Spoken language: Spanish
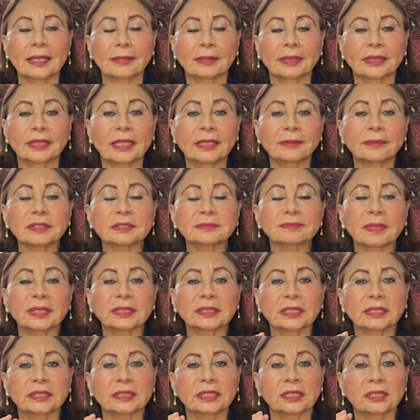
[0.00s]
debes
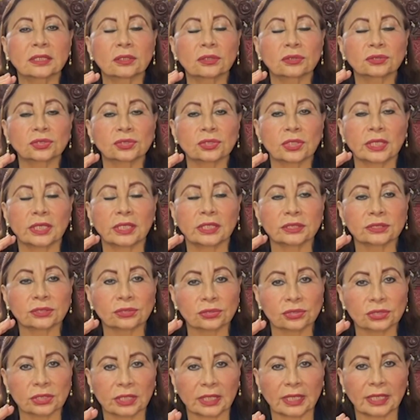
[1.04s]
mantenerlos
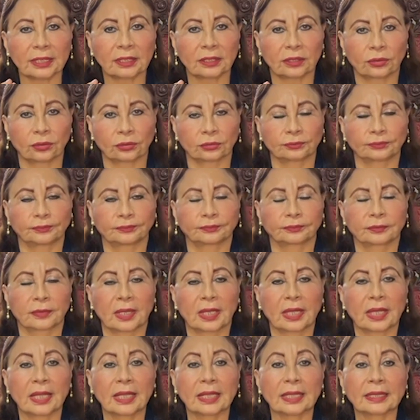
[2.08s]
estos en alto.
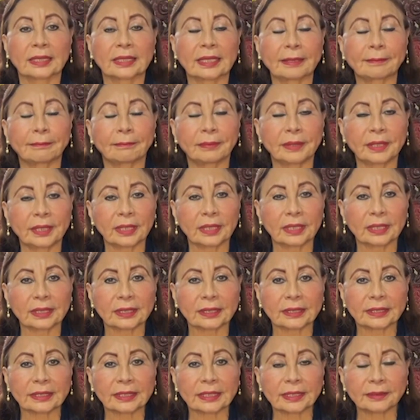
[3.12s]
También
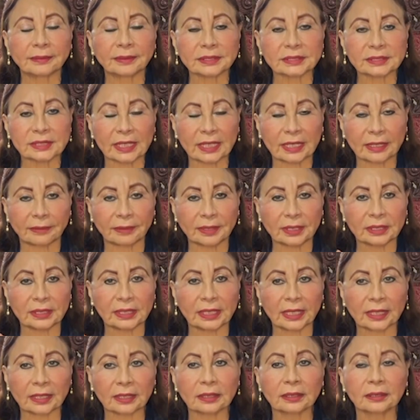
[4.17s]
debes
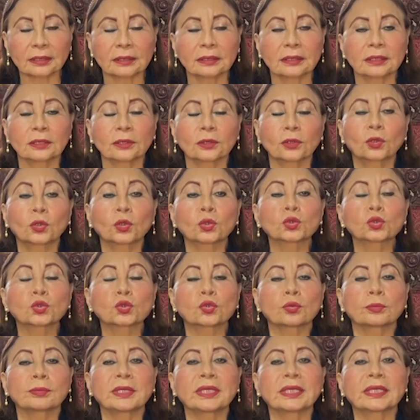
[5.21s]
evitar
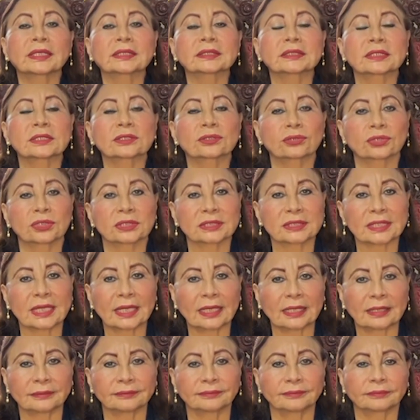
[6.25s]
consumir exceso de
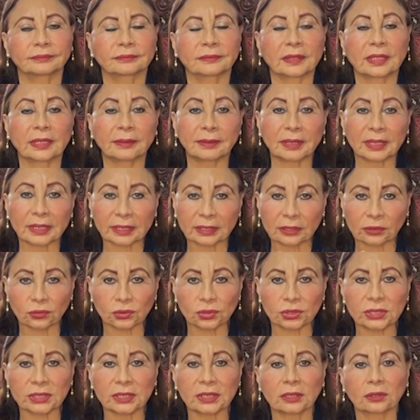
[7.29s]
sal. Debes
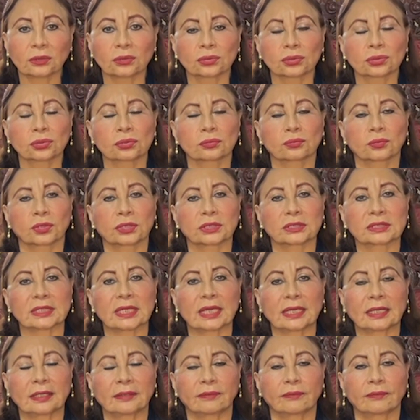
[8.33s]
reducir el consumo de
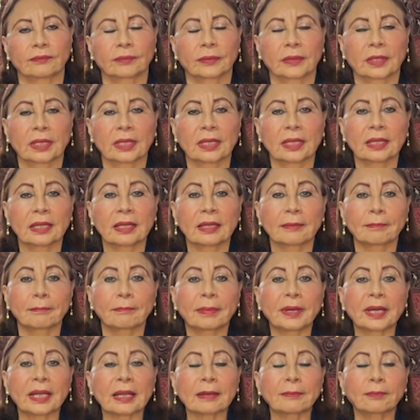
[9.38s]
sal.
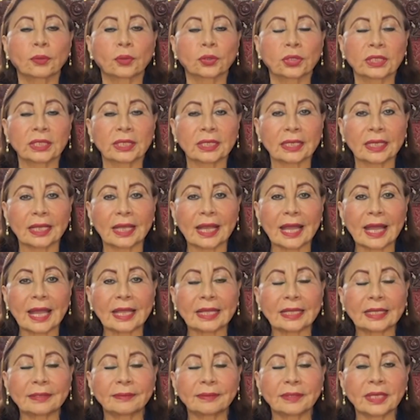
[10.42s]
Para poder
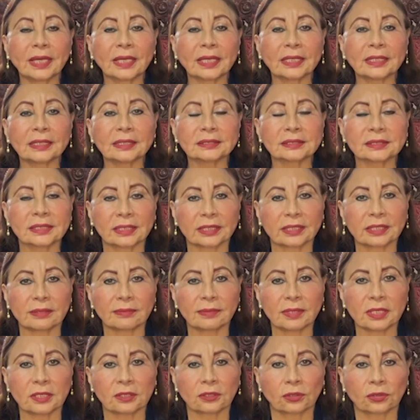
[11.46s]
aliviar el
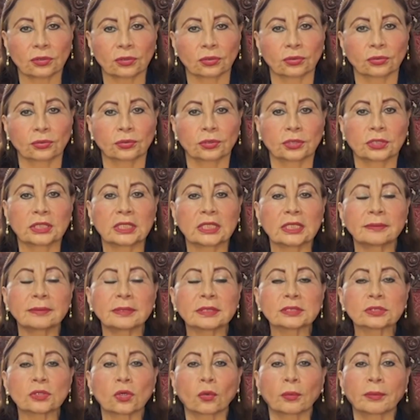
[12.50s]
estreñimiento,
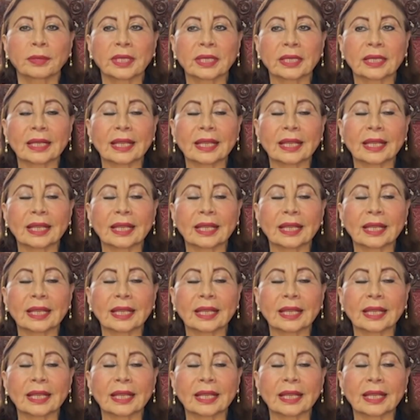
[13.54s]
Debes comer